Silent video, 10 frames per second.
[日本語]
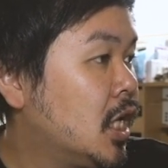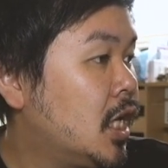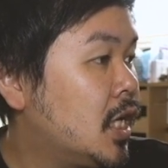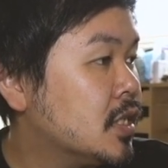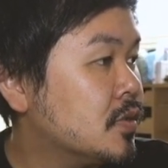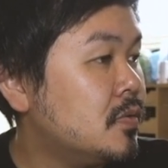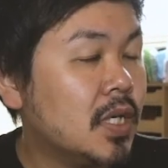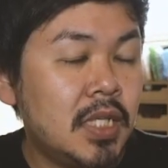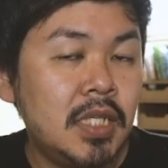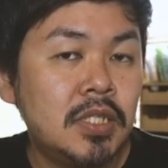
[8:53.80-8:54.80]
えー、そこは
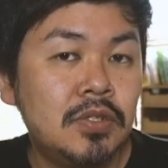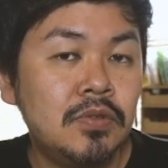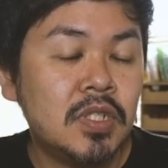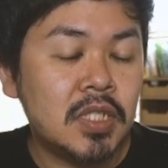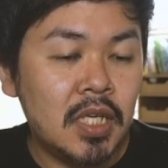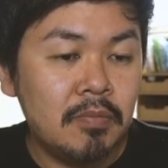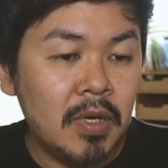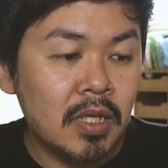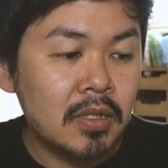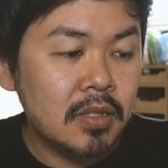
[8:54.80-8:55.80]
ね、注意して。
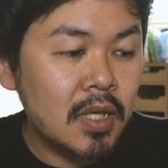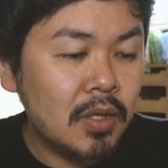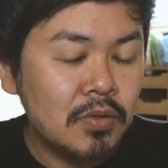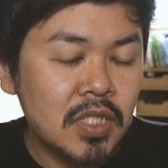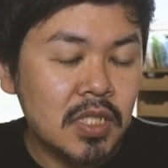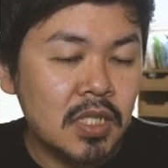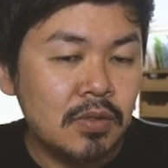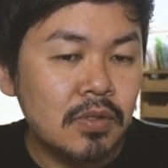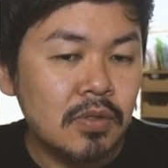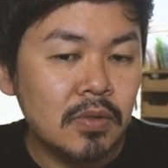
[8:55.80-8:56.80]
まあ、血糖値
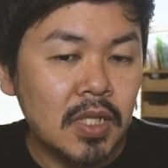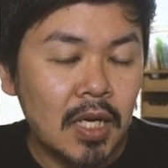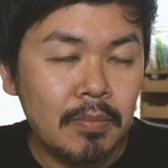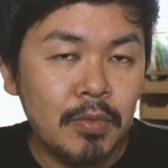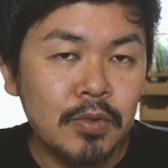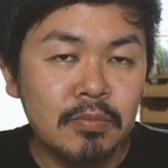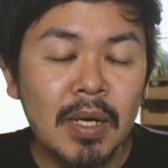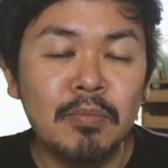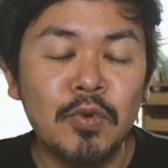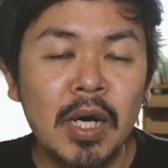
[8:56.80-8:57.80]
低そう、なんか、僕、
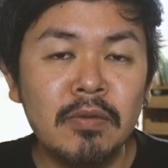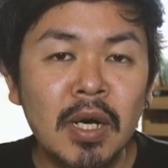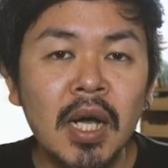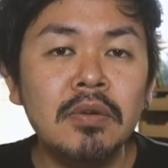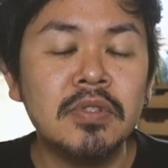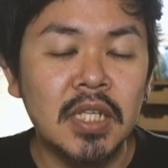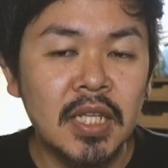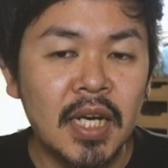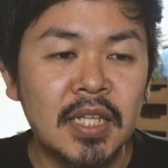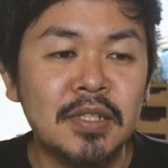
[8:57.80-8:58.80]
まあ、もうわかるんで
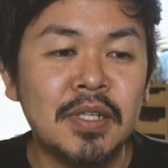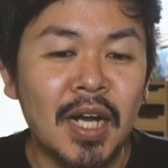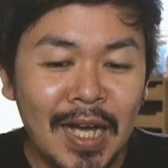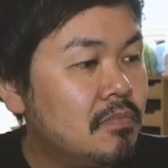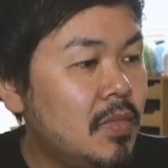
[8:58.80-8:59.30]
慣れてるから、